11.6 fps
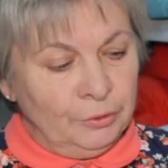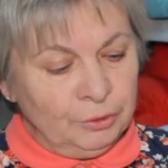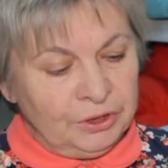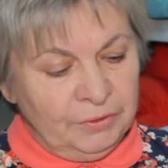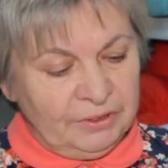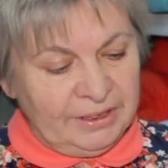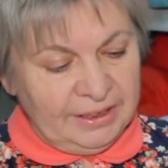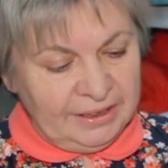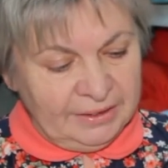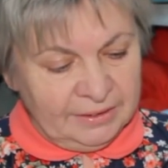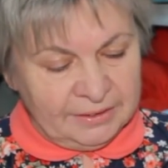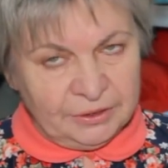нужно вот
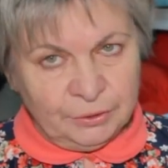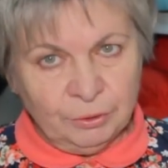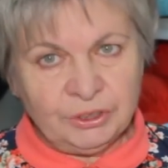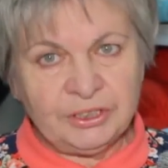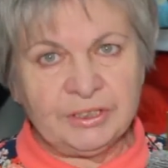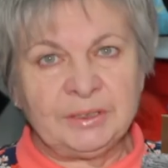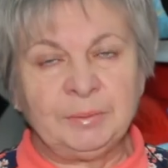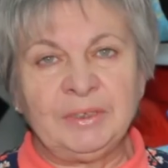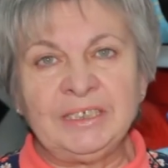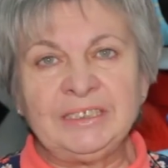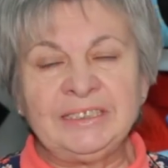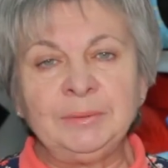такие когтеточки
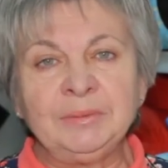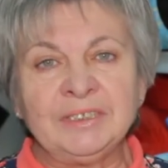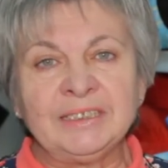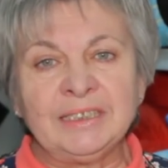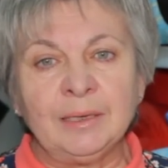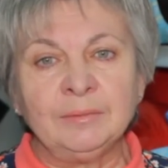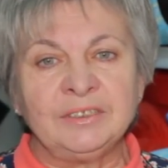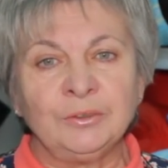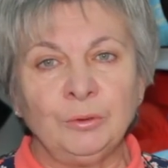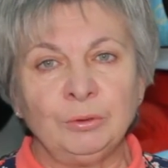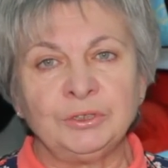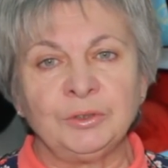расположить именно там, где
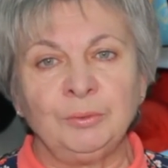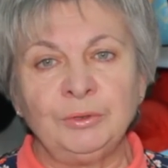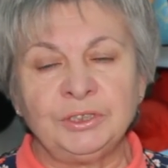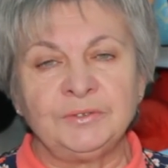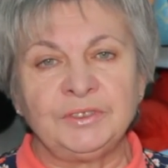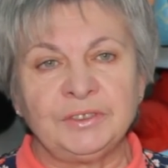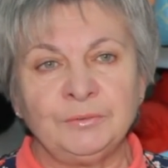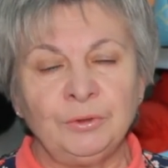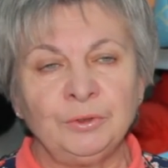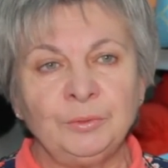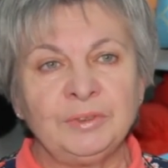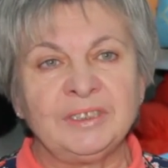кошка больше всего
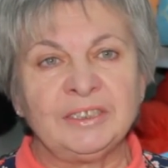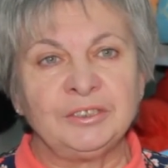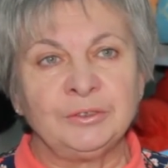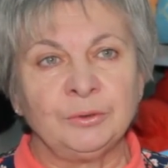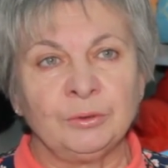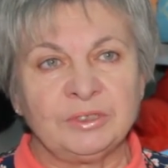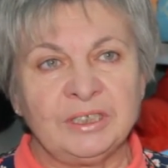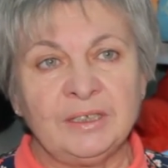любит точить когти.